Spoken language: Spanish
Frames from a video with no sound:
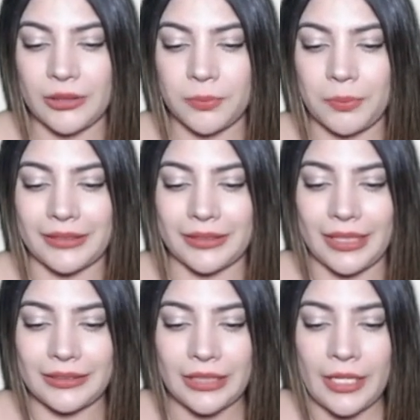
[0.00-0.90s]

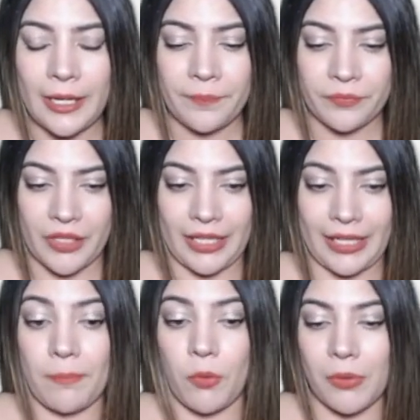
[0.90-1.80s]
piezas eh,
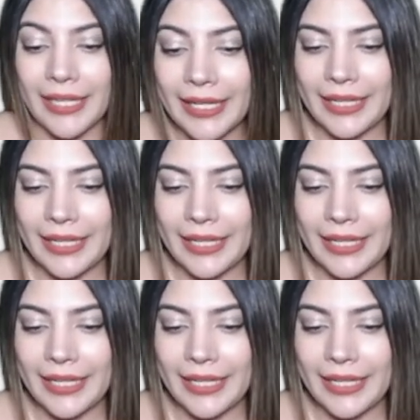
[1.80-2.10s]
que publican